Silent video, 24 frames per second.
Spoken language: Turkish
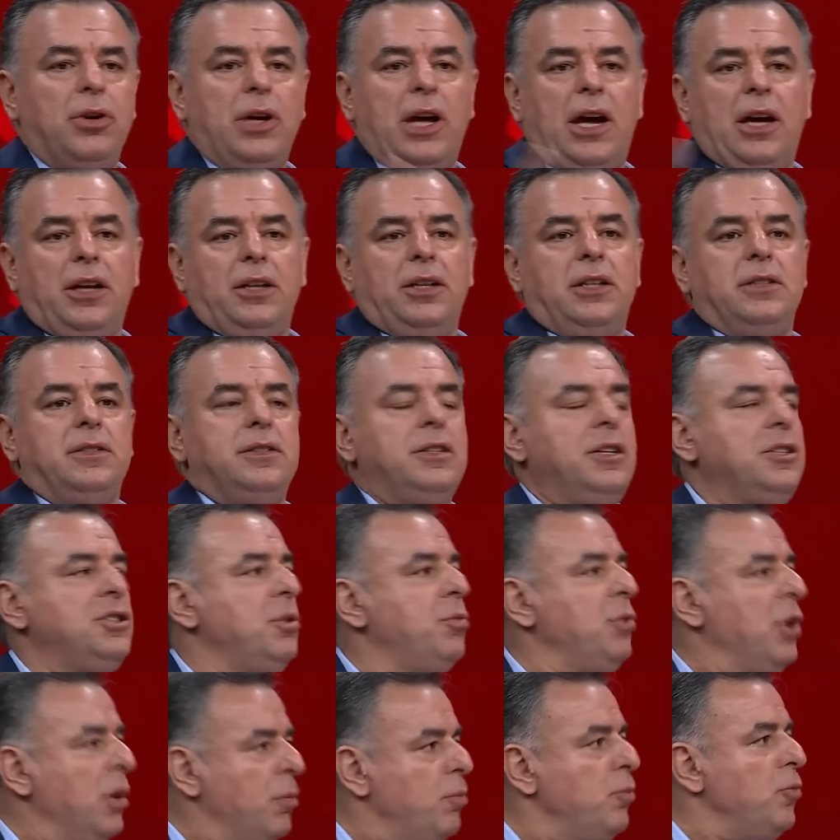E, herkes
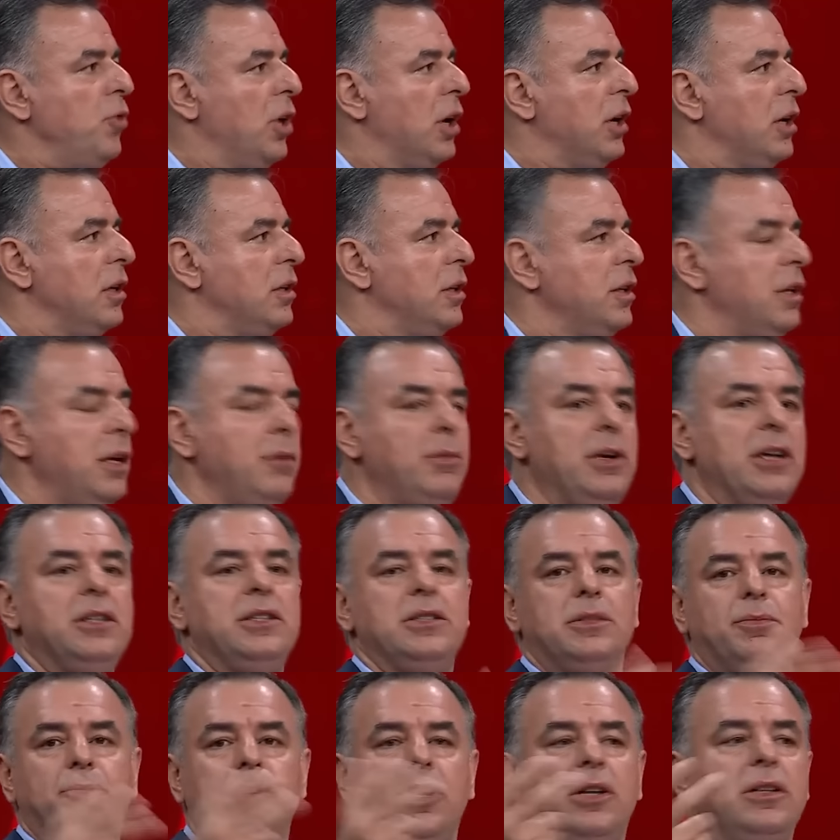rejim yapmıyor herhalde değil mi?
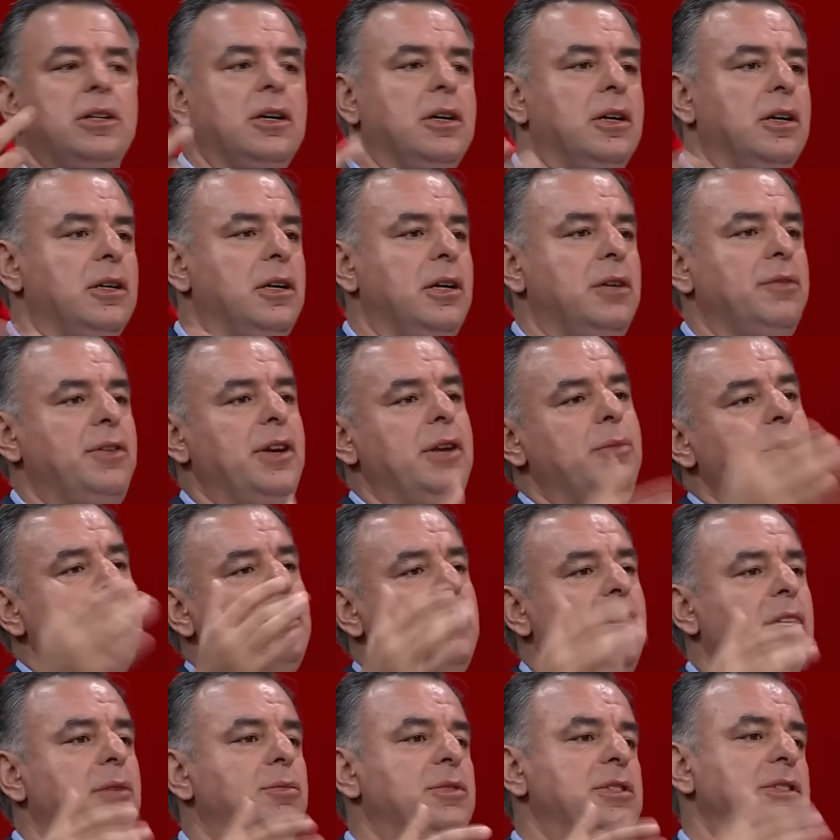Herkes bir anda karar vermedi
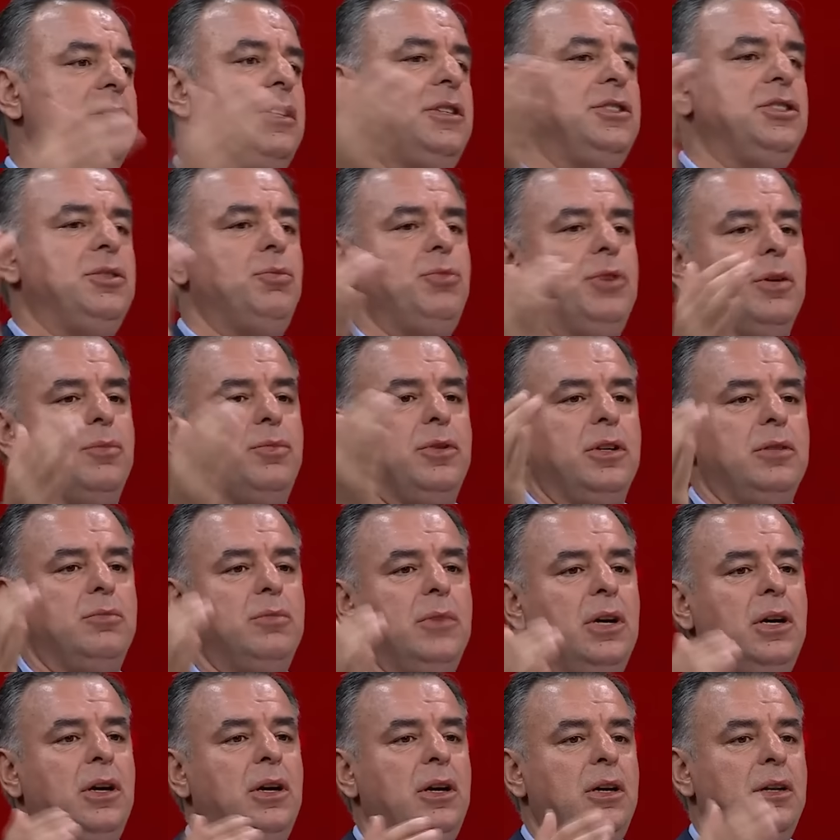yani biz rejim yapalım,
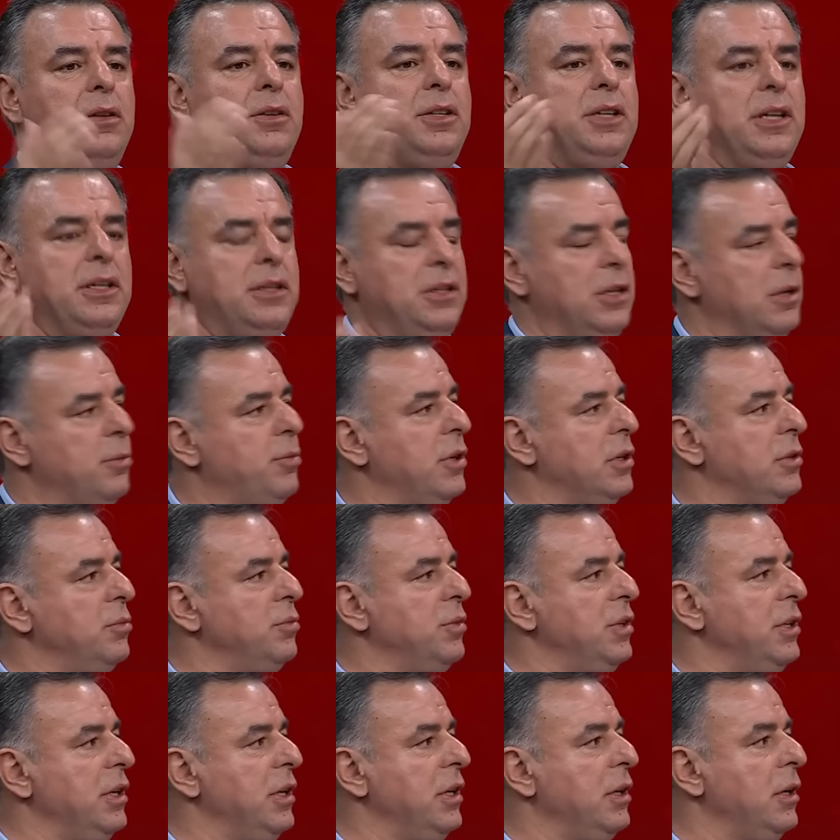diyet
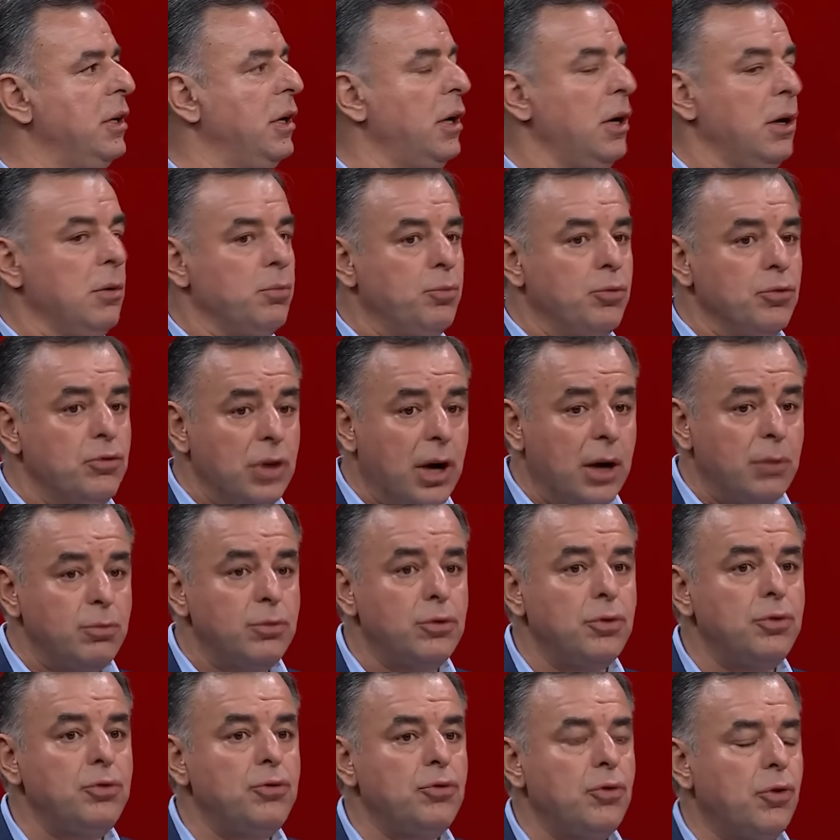yapalım diye. Bu
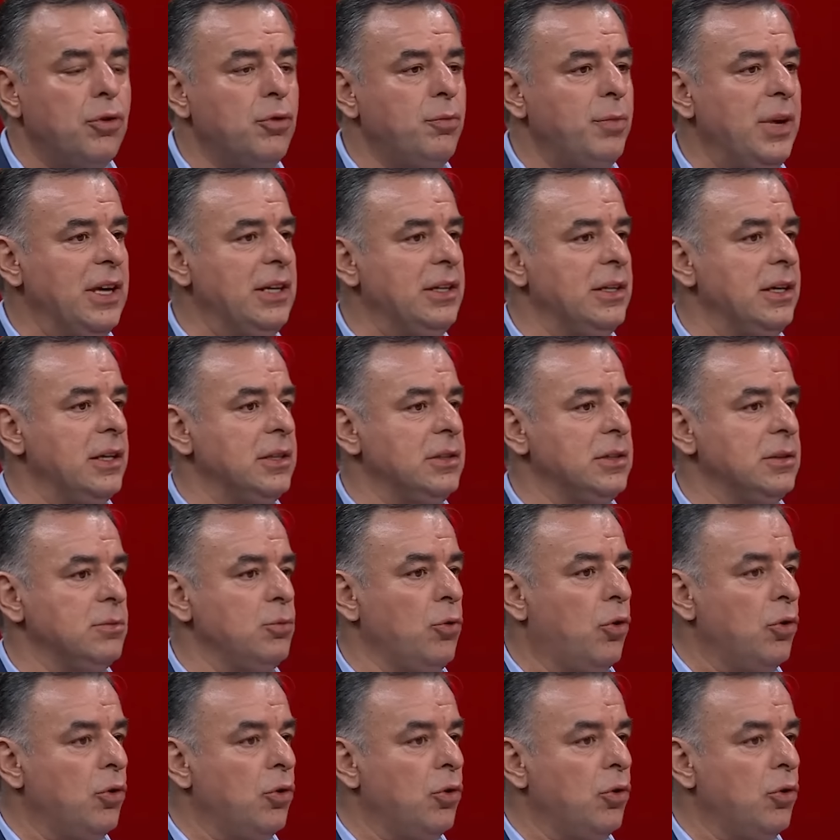tabloyu görmek lazım.